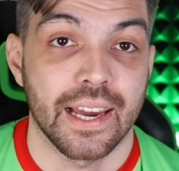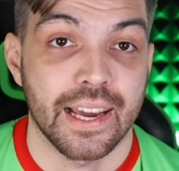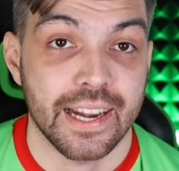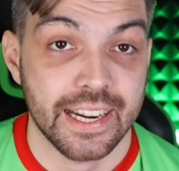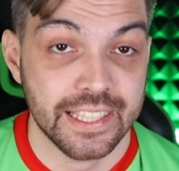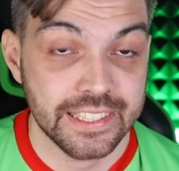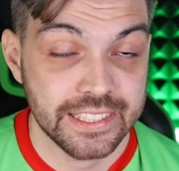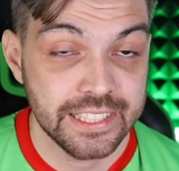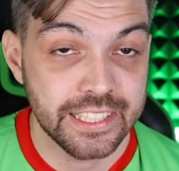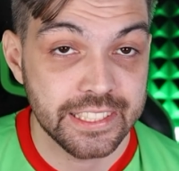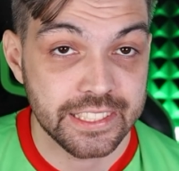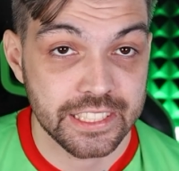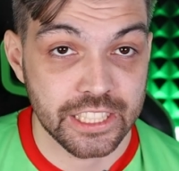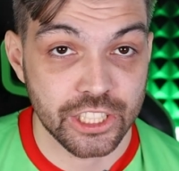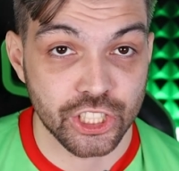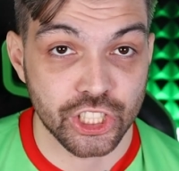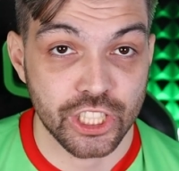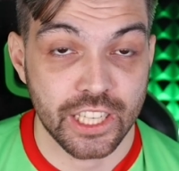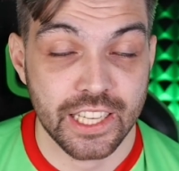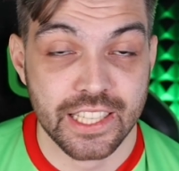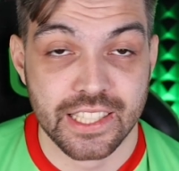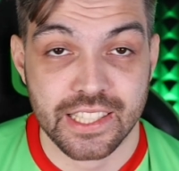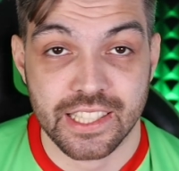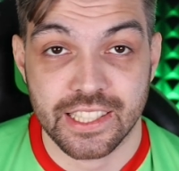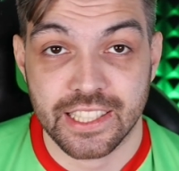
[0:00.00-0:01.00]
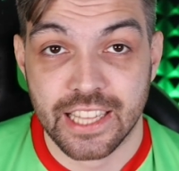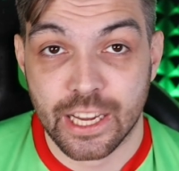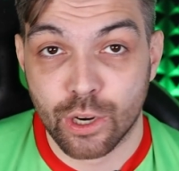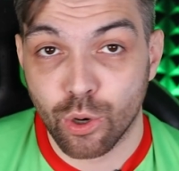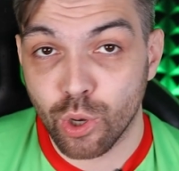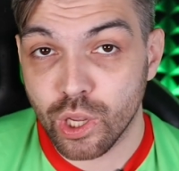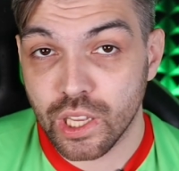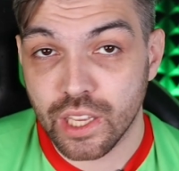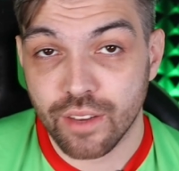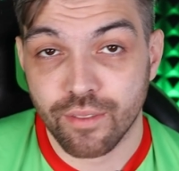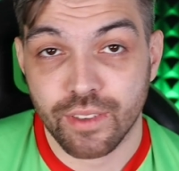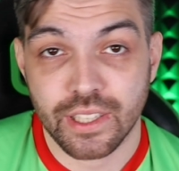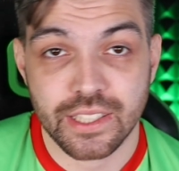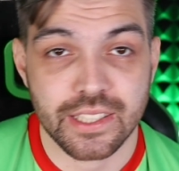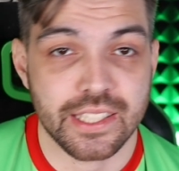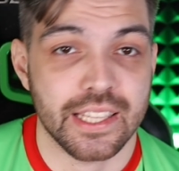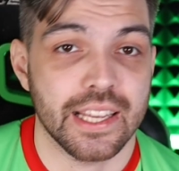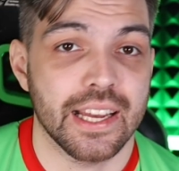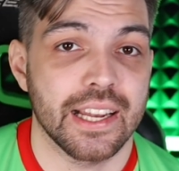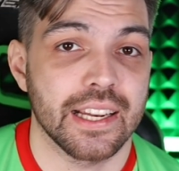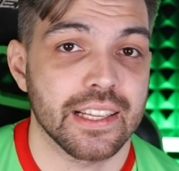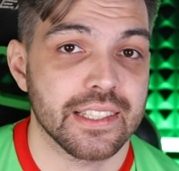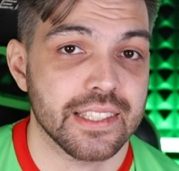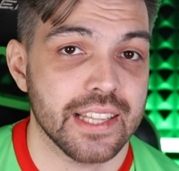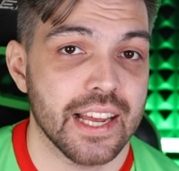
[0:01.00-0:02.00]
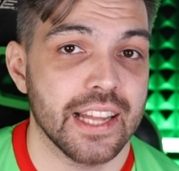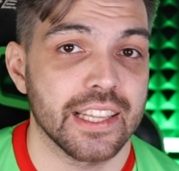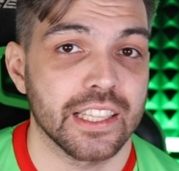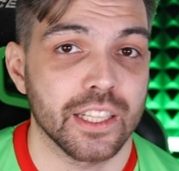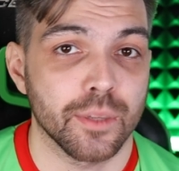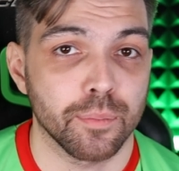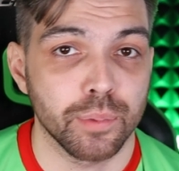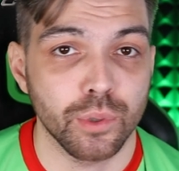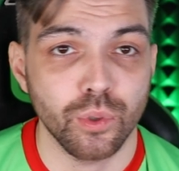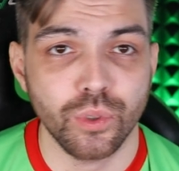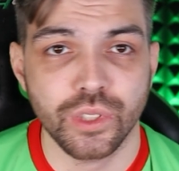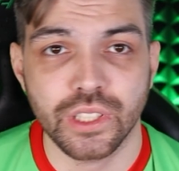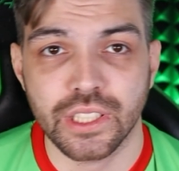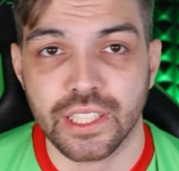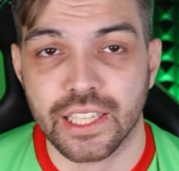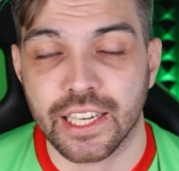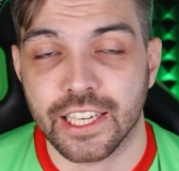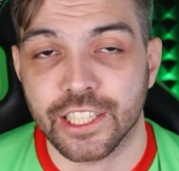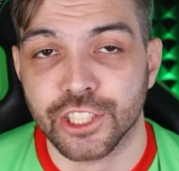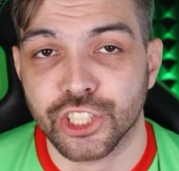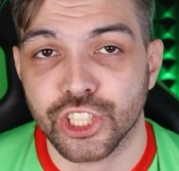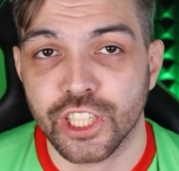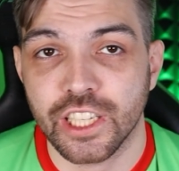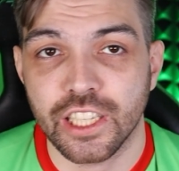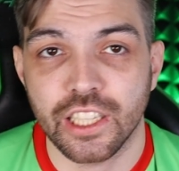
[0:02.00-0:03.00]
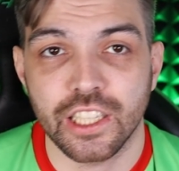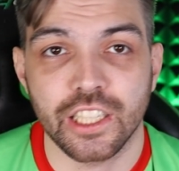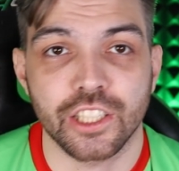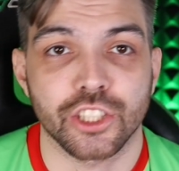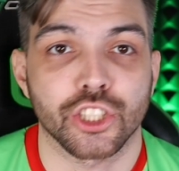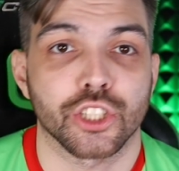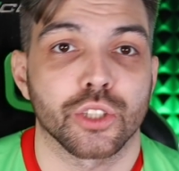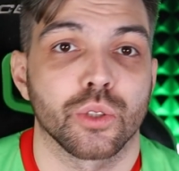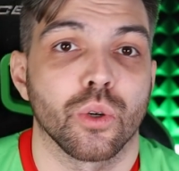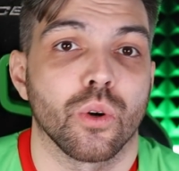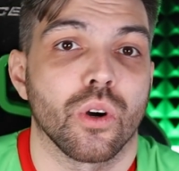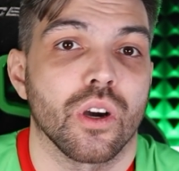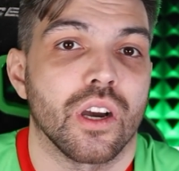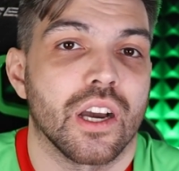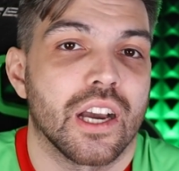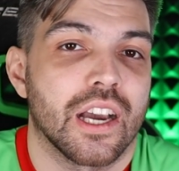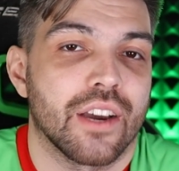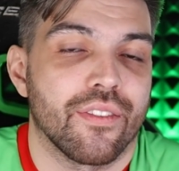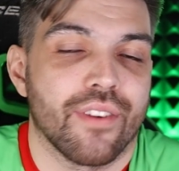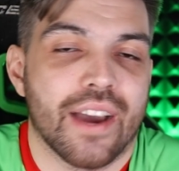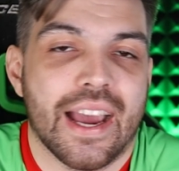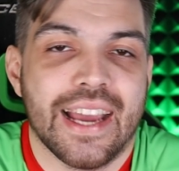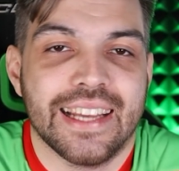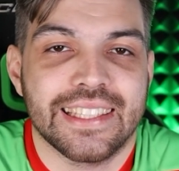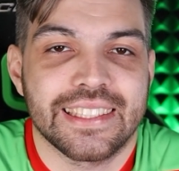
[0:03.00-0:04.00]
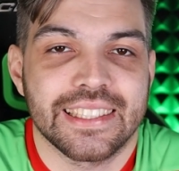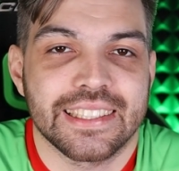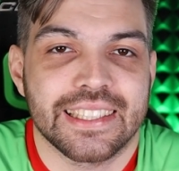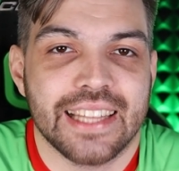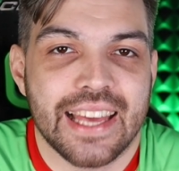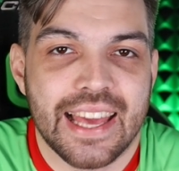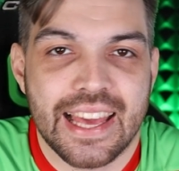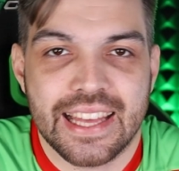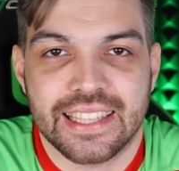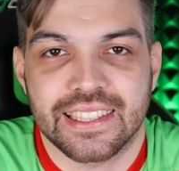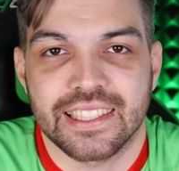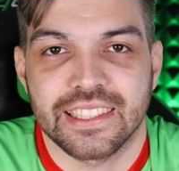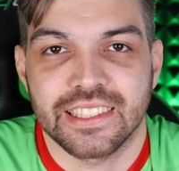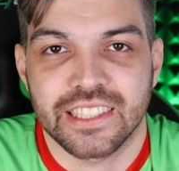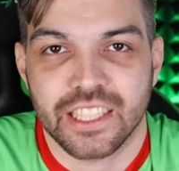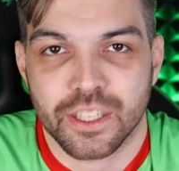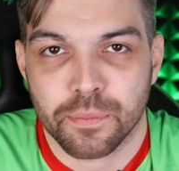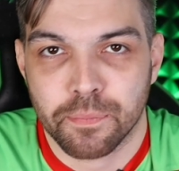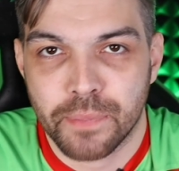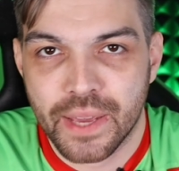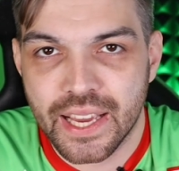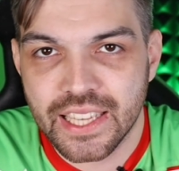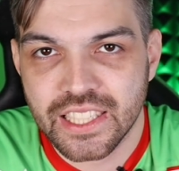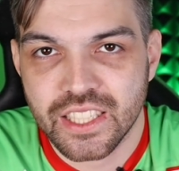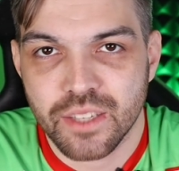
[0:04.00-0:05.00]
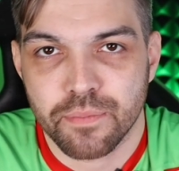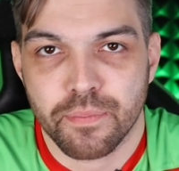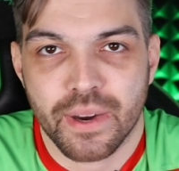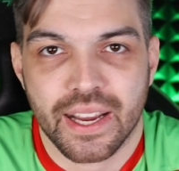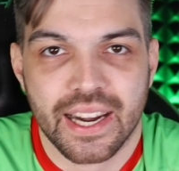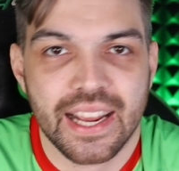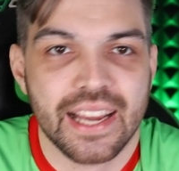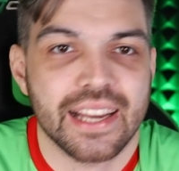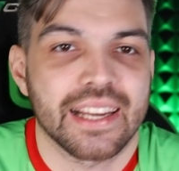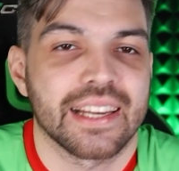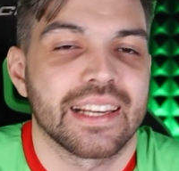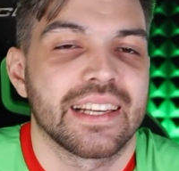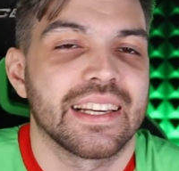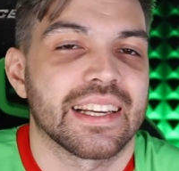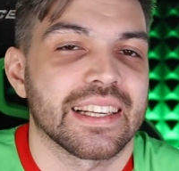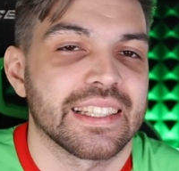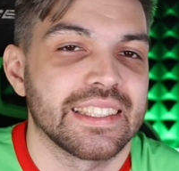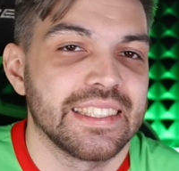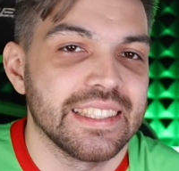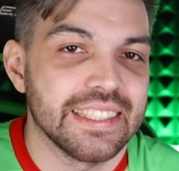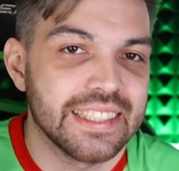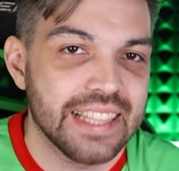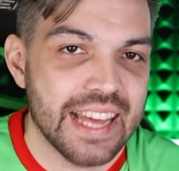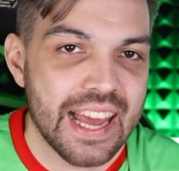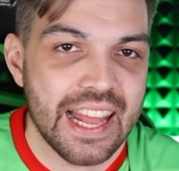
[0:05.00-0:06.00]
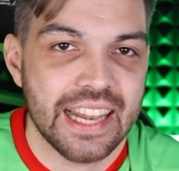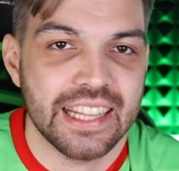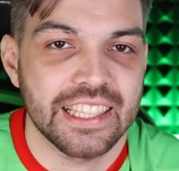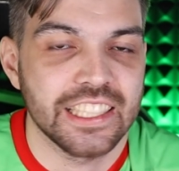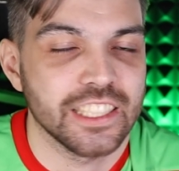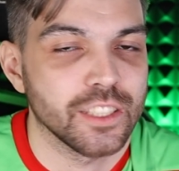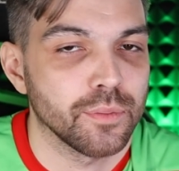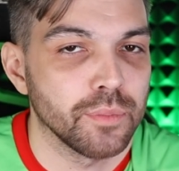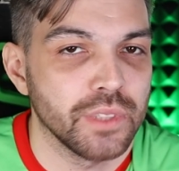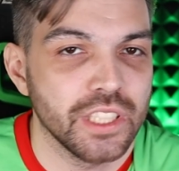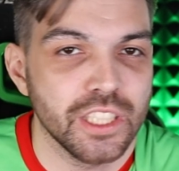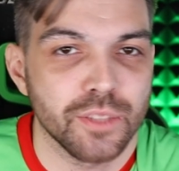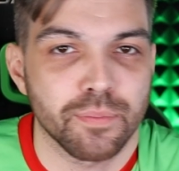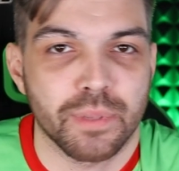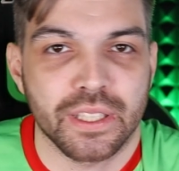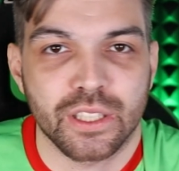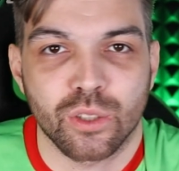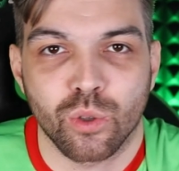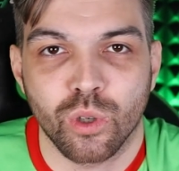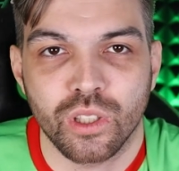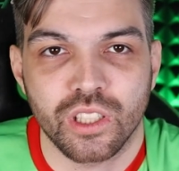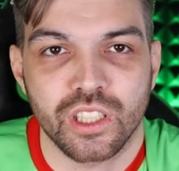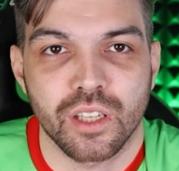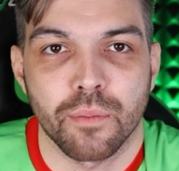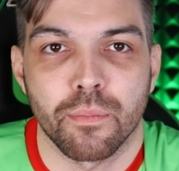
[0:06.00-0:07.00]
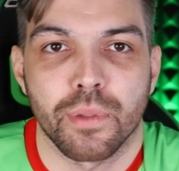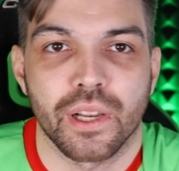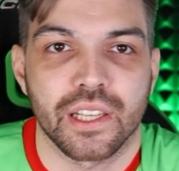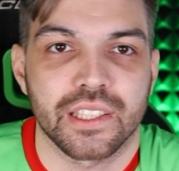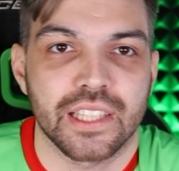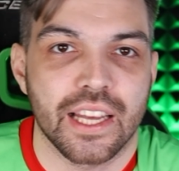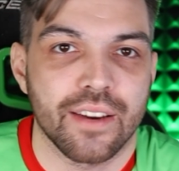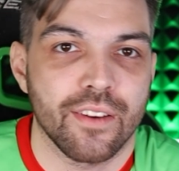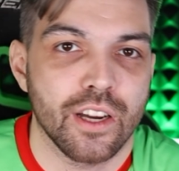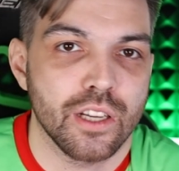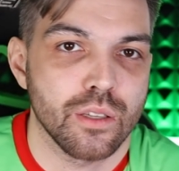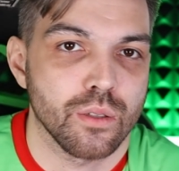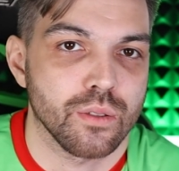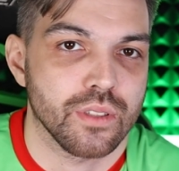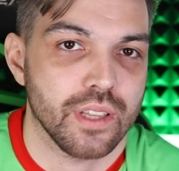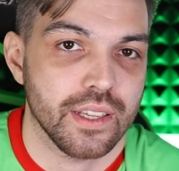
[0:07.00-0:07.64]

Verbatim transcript: Российские железные дороги в лице Александра Плутника решили, что хватит это терпеть и пора кардинально изменить подход к комплектованию